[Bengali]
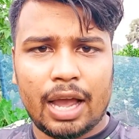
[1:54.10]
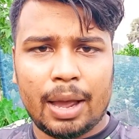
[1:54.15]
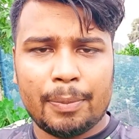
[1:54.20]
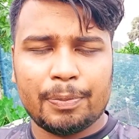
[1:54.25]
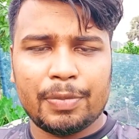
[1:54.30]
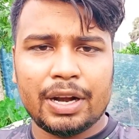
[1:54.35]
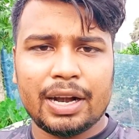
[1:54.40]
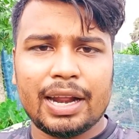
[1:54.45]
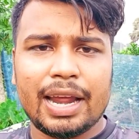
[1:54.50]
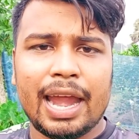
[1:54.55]

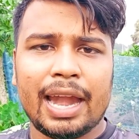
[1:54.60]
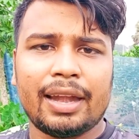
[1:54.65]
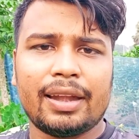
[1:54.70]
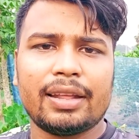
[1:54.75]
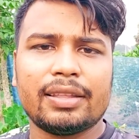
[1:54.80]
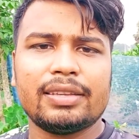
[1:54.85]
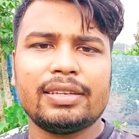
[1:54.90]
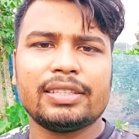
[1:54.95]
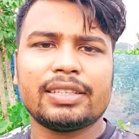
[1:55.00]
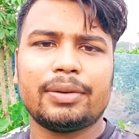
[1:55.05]
আপনারা একটা
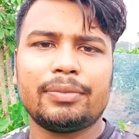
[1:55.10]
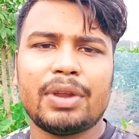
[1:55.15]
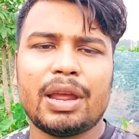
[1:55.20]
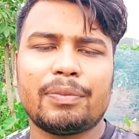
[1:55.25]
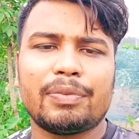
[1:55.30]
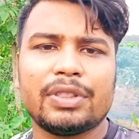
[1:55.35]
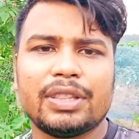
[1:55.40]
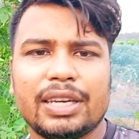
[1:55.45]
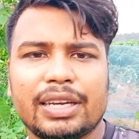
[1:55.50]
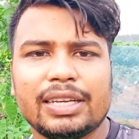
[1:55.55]
জিনিস আমি
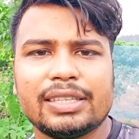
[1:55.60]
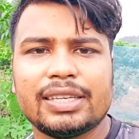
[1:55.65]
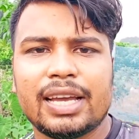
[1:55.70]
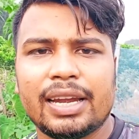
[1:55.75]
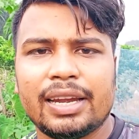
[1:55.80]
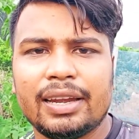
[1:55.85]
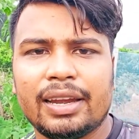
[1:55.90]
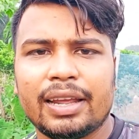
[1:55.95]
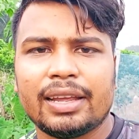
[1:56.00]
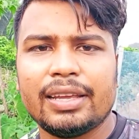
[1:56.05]
আপনাদেরকে
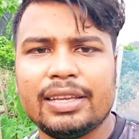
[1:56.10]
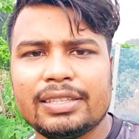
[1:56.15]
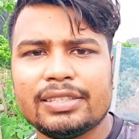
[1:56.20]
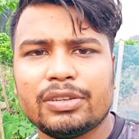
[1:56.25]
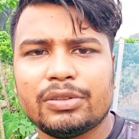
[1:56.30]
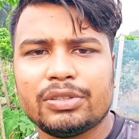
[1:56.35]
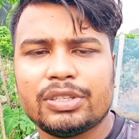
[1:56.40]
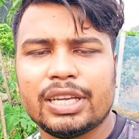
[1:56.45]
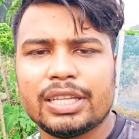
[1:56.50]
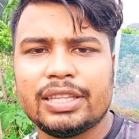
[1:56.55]
জানিয়ে রাখি
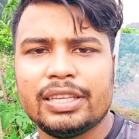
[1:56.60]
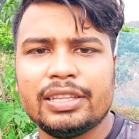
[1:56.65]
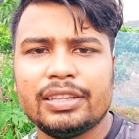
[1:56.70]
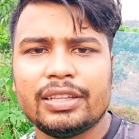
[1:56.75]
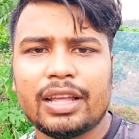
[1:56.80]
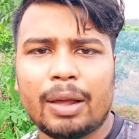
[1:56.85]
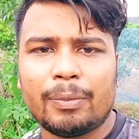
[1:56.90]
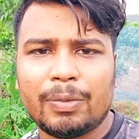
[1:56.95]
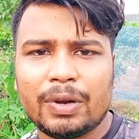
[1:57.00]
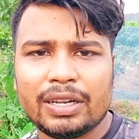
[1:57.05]
তো যেদিন
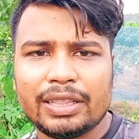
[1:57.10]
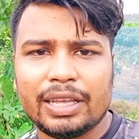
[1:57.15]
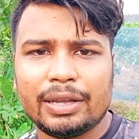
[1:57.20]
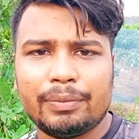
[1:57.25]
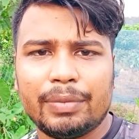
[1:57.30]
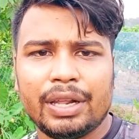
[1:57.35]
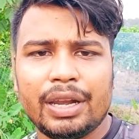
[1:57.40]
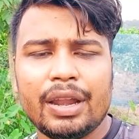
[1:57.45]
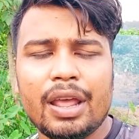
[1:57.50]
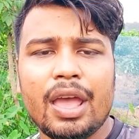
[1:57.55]
আপনারা
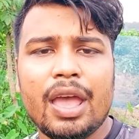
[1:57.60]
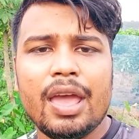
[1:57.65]
দেখবেন